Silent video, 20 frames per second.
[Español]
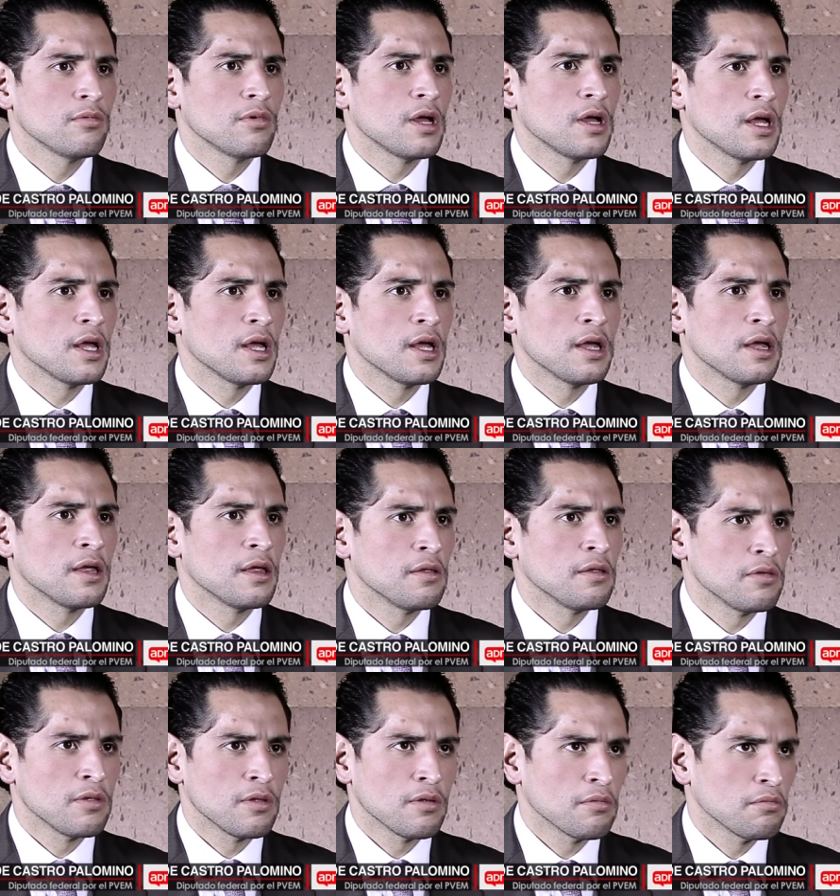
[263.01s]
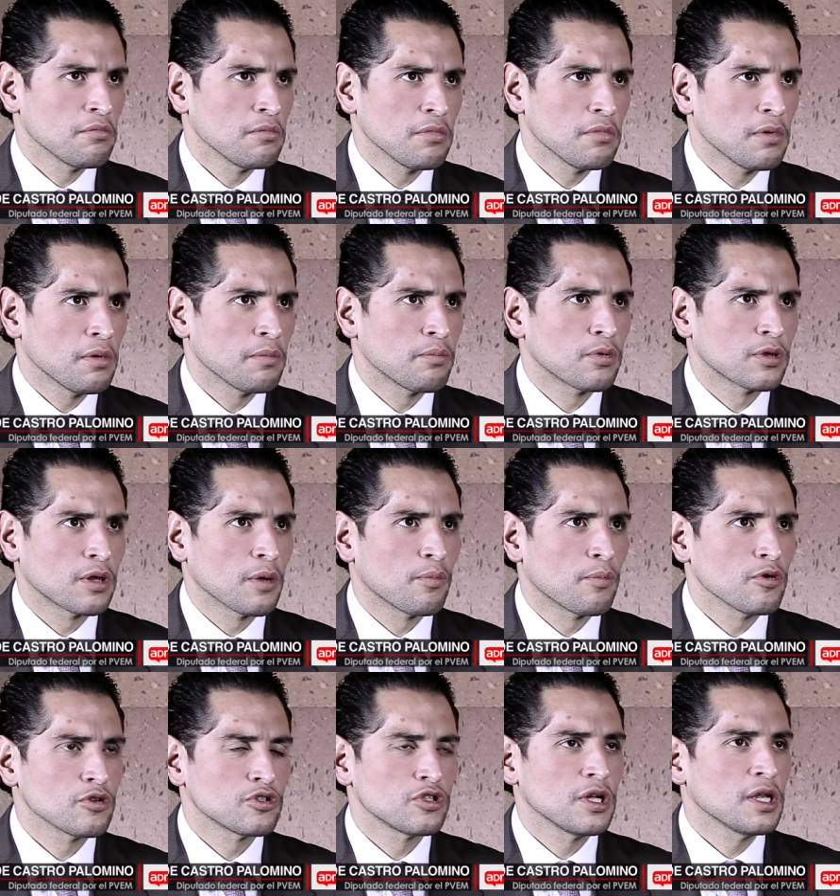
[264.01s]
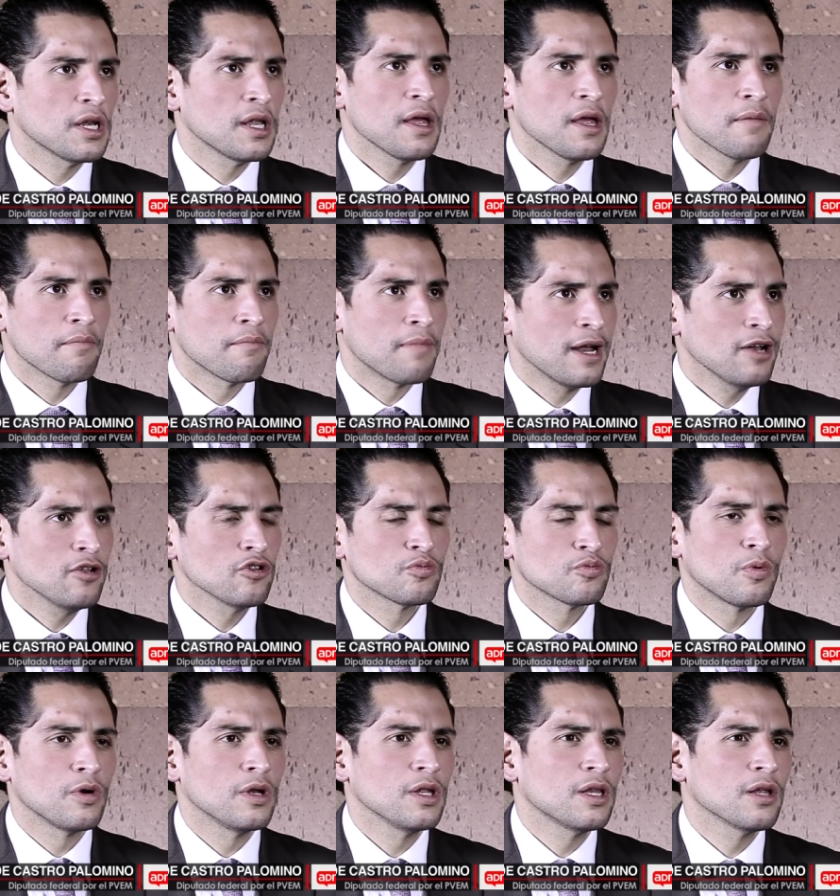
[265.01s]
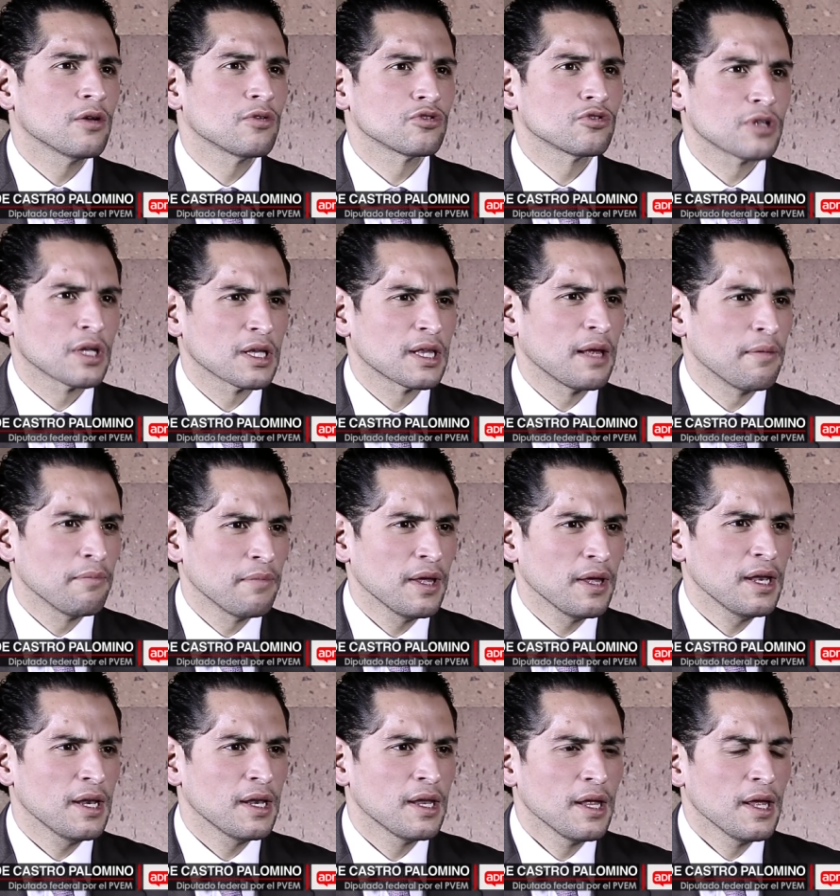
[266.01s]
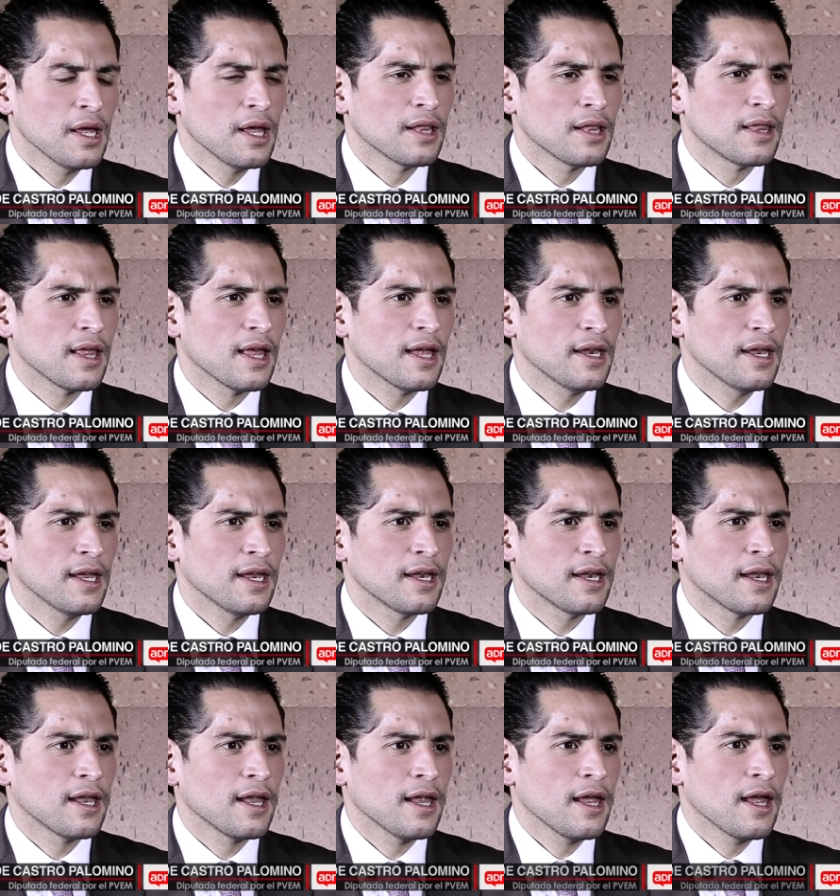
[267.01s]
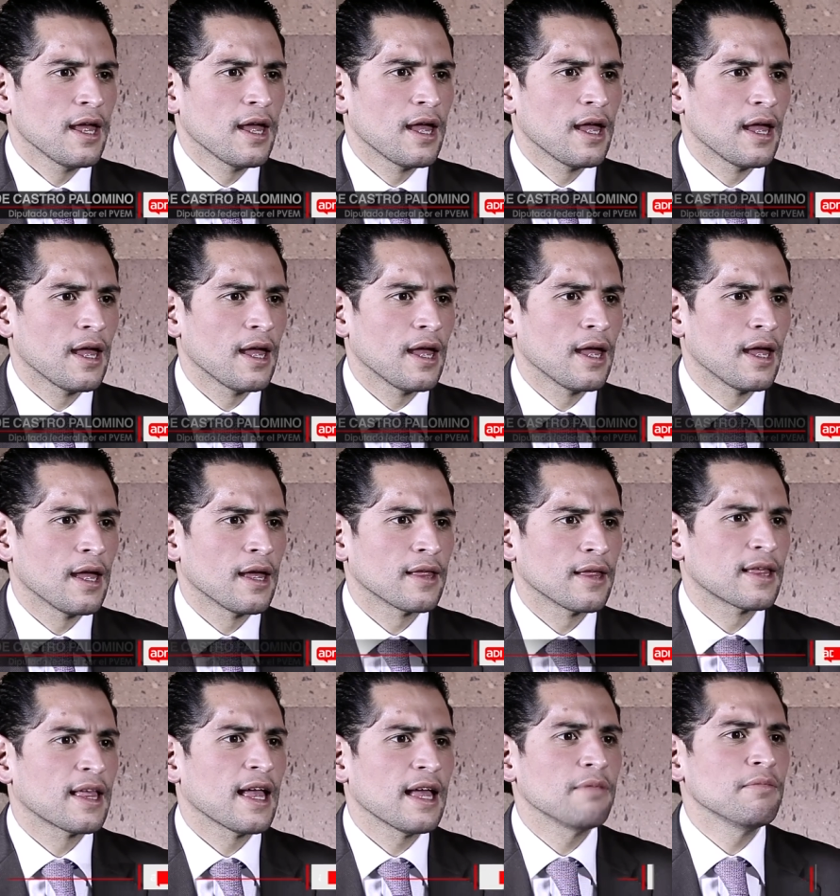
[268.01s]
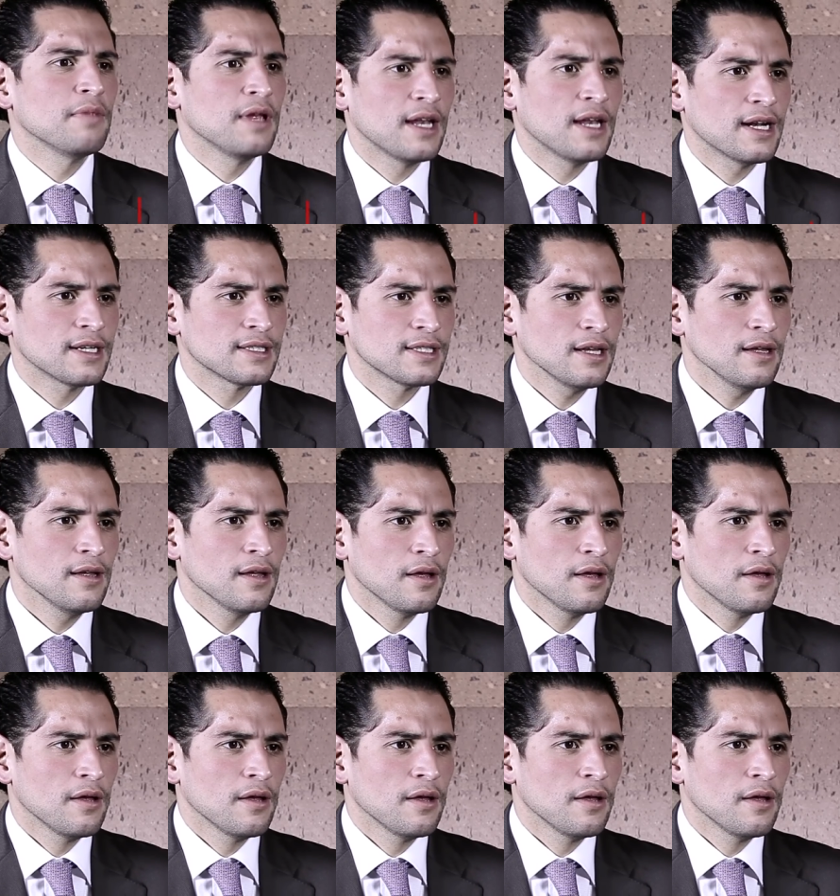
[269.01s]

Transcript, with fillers: Eh, te puedo decir varios políticos que también tienen eh, que admirarse